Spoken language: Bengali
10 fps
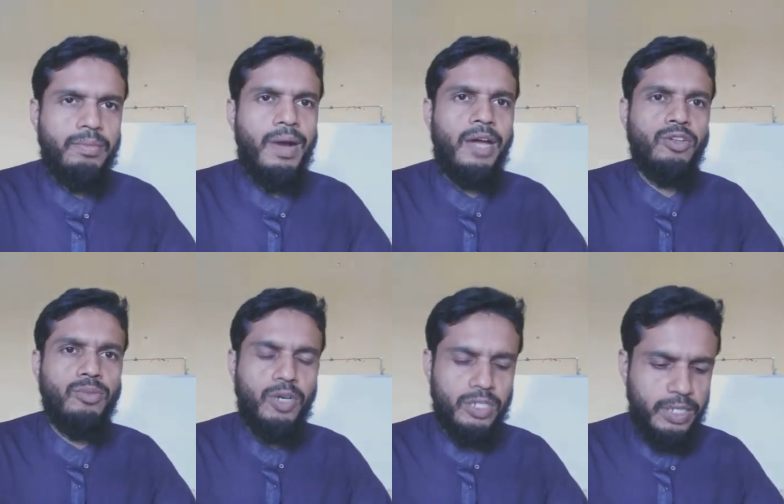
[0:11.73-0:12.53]

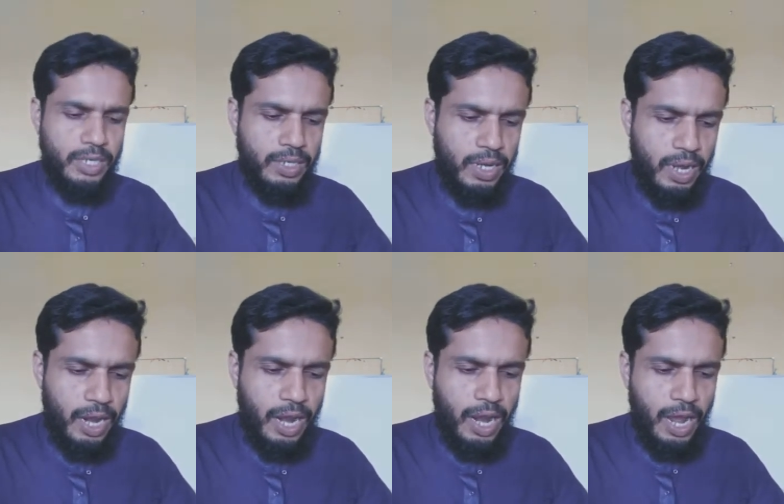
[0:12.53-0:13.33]
ভারতবর্ষের
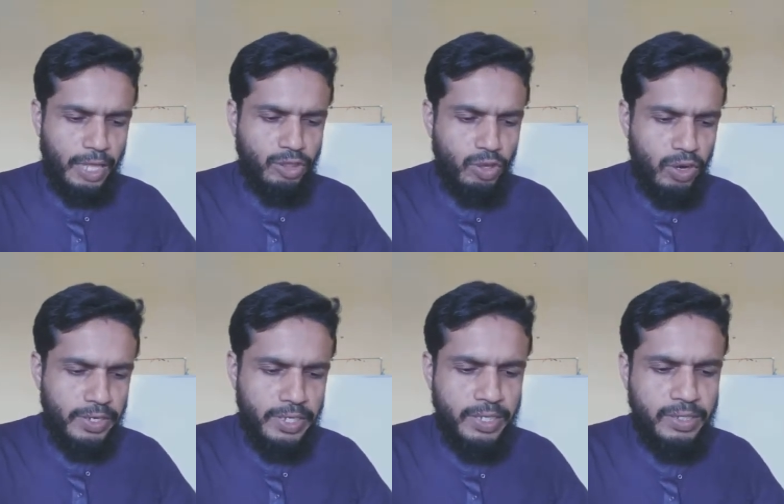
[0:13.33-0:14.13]

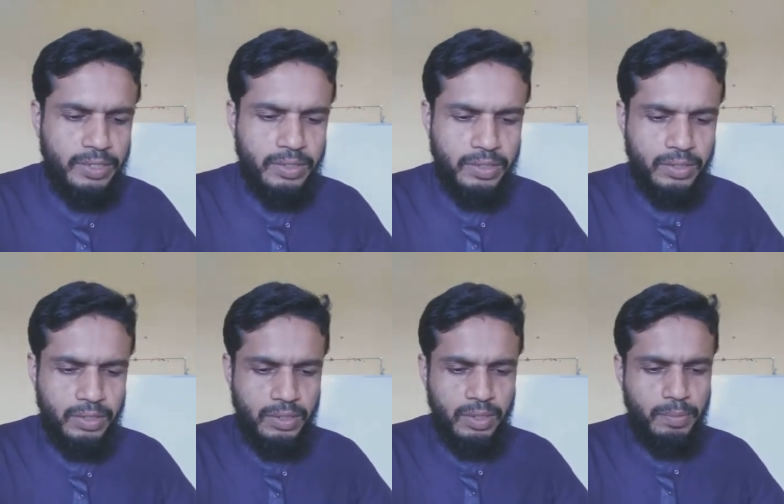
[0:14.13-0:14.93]
আন্দোলনে
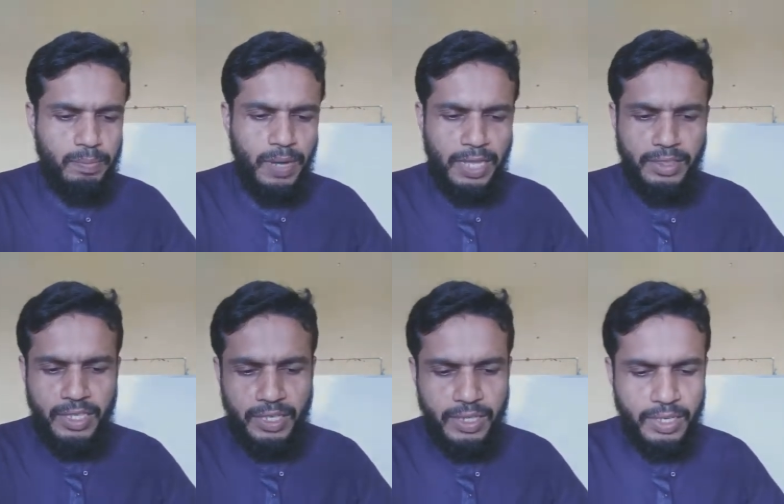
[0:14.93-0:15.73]

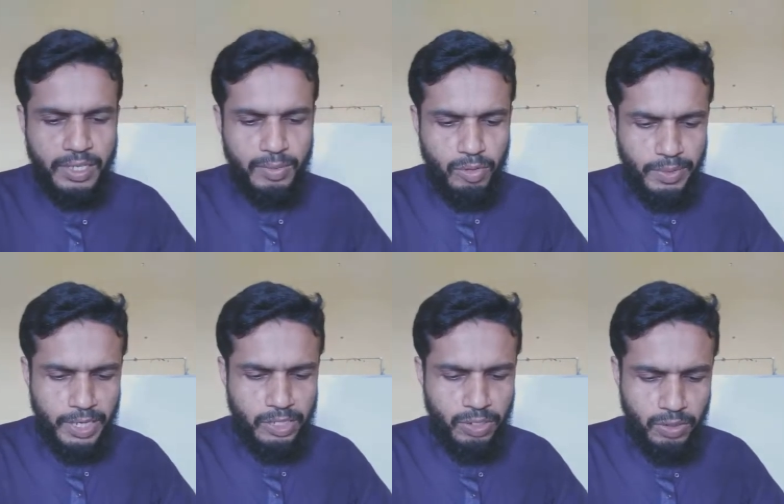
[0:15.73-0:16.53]
প্রান্তিকদের কি
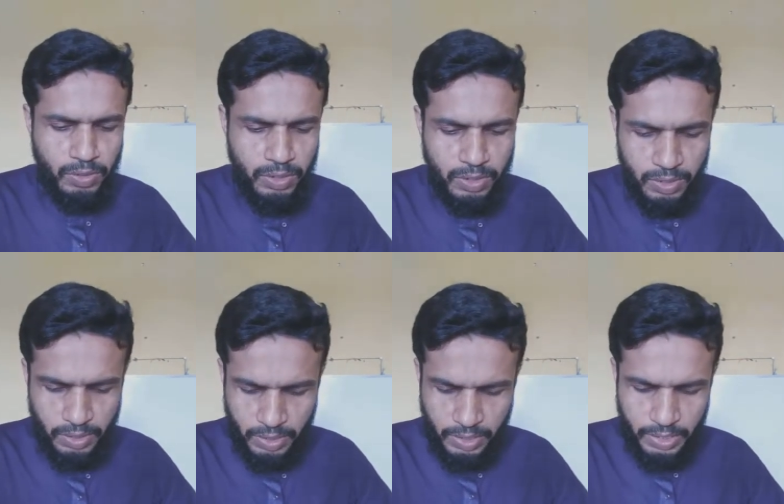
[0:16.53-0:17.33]
ভূমিকা ছিল
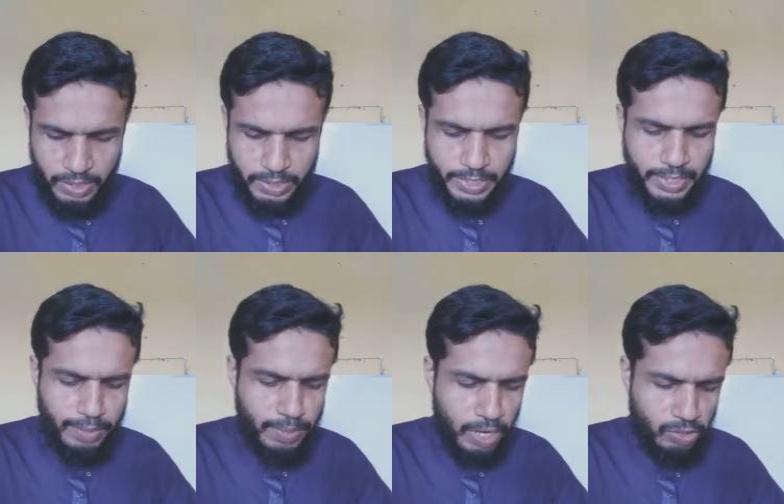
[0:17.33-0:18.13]
সেটা
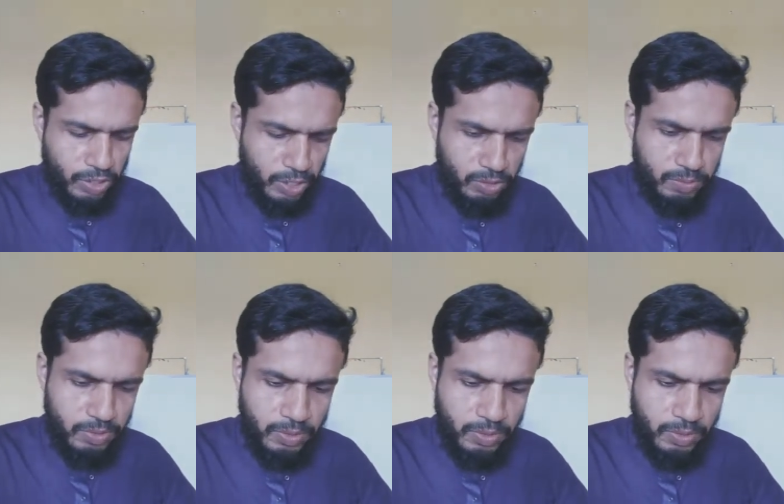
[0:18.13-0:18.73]
আমরা আলোচনা করব